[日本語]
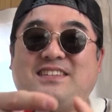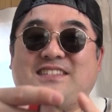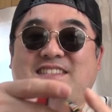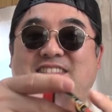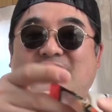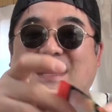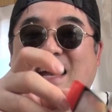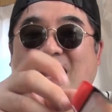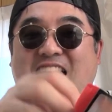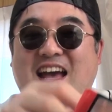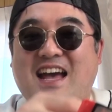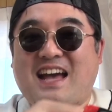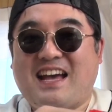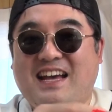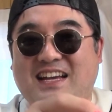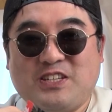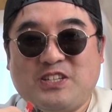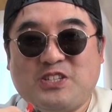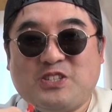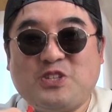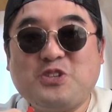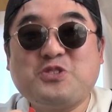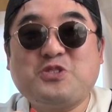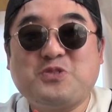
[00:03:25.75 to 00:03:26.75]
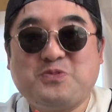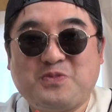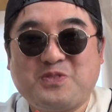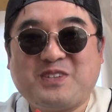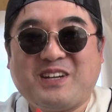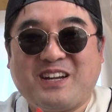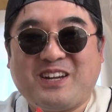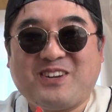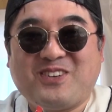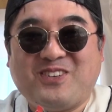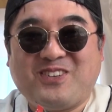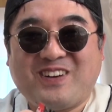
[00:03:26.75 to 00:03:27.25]
じゃあ、一粒
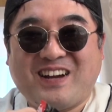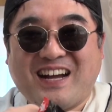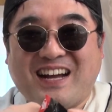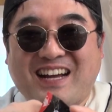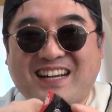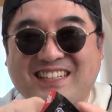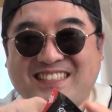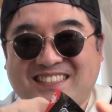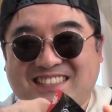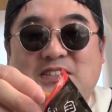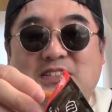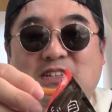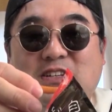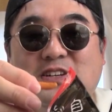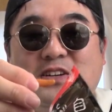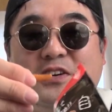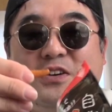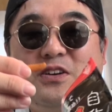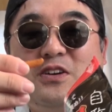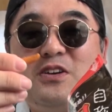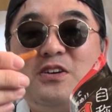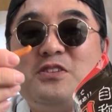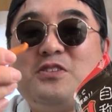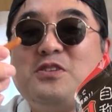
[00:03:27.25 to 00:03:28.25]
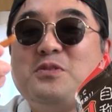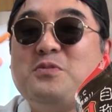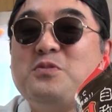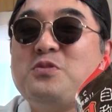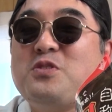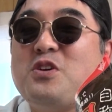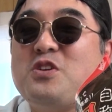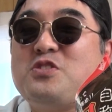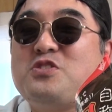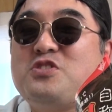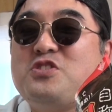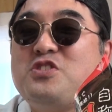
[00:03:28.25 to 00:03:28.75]
からいこうか。でも
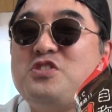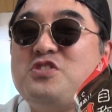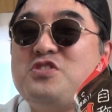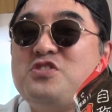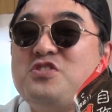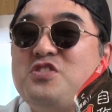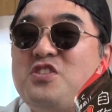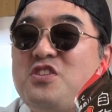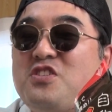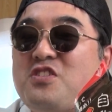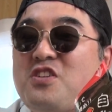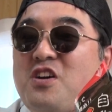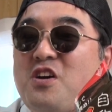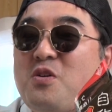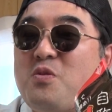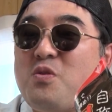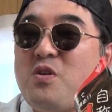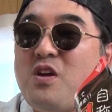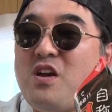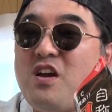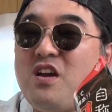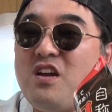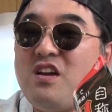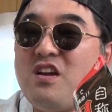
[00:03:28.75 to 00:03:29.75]
な、ちっせえな、これ。